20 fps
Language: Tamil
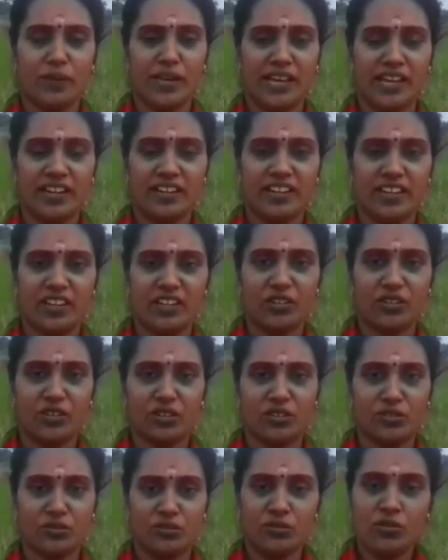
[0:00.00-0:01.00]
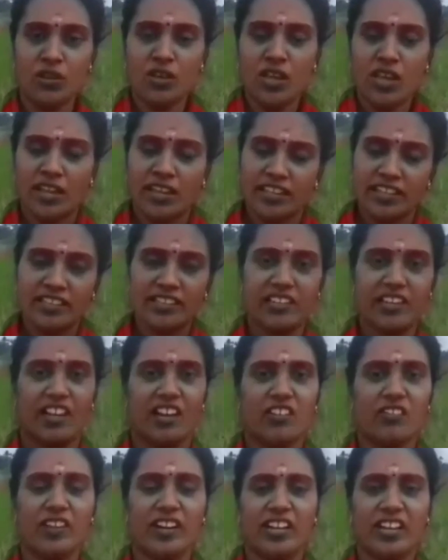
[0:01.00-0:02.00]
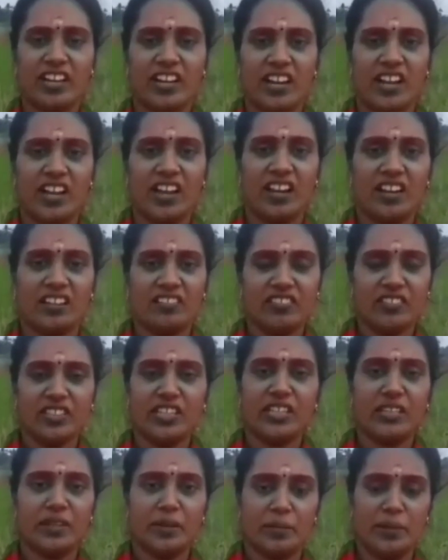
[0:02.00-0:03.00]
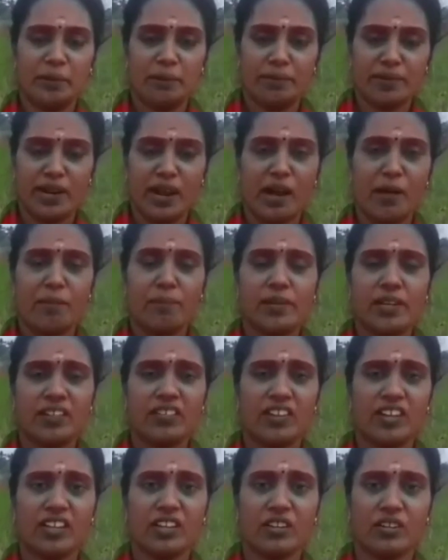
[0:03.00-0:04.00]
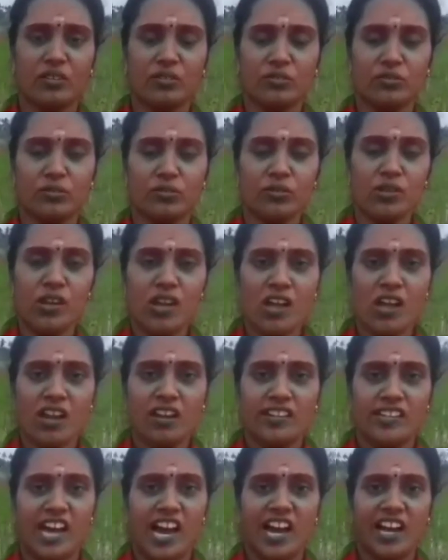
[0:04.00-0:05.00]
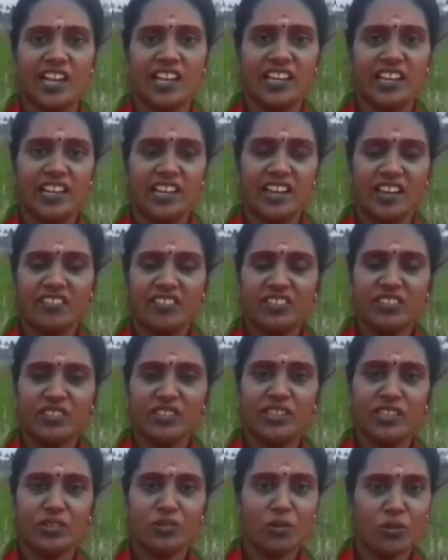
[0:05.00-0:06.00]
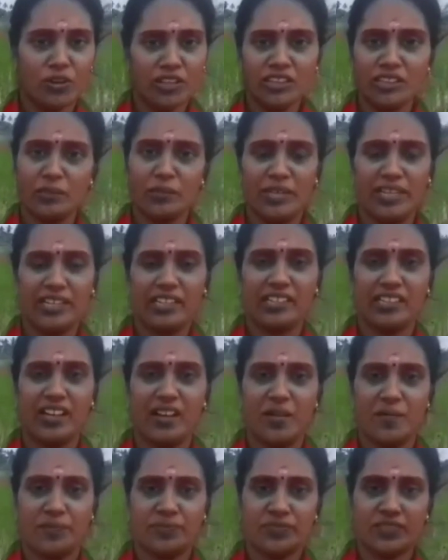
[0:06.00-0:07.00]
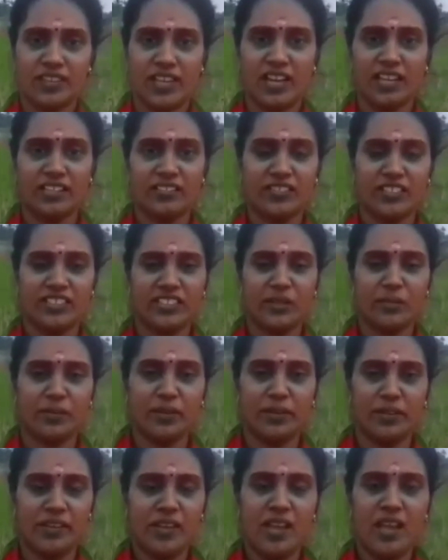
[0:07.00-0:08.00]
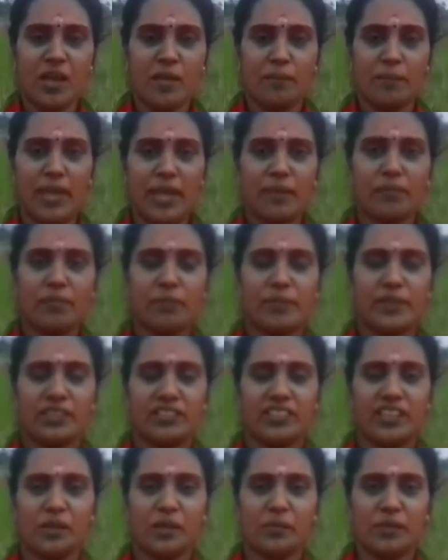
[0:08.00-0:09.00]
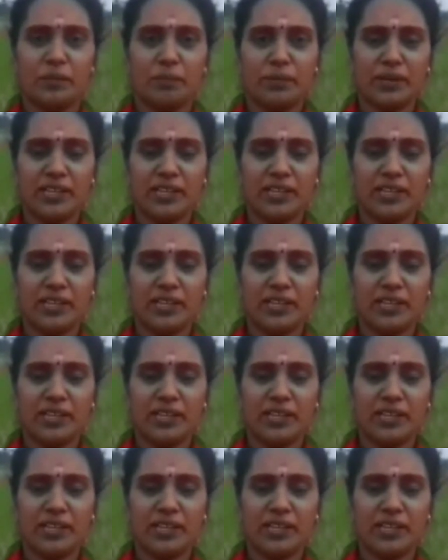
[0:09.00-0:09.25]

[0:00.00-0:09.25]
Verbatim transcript: வெட்டினரி டாக்டர்ஸ்க்கு வந்து நல்லா தெரியும் எந்த மாதிரி இன்ஜெக்ஷன் போடணும் அதை கூட சொல்லுவாங்க அதனால் நம்ம எடுத்துகிட்டு போய் ஃபஸ்ட்டு ஒரு டாக்டர்கிட்ட காட்டணும்னா